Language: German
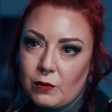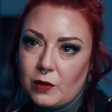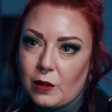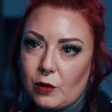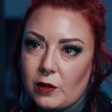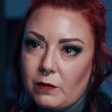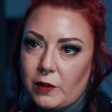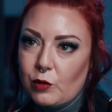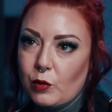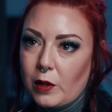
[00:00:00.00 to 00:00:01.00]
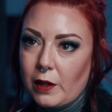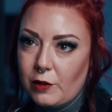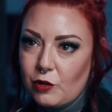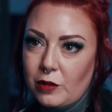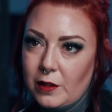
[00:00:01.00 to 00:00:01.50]
und auch den
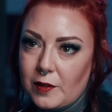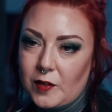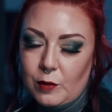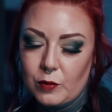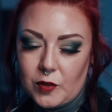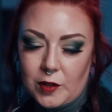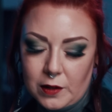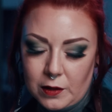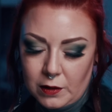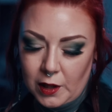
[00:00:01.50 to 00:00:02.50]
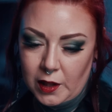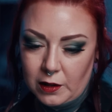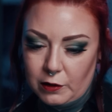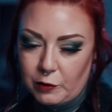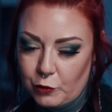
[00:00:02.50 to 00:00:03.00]
viktorianischen Erziehungsstil.
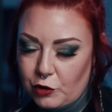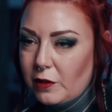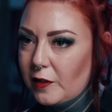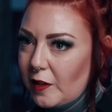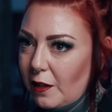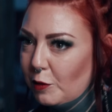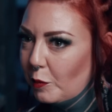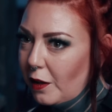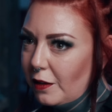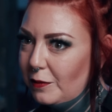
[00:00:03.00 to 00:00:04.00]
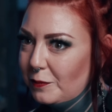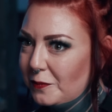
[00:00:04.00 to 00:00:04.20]
Ich mische das gerne mal.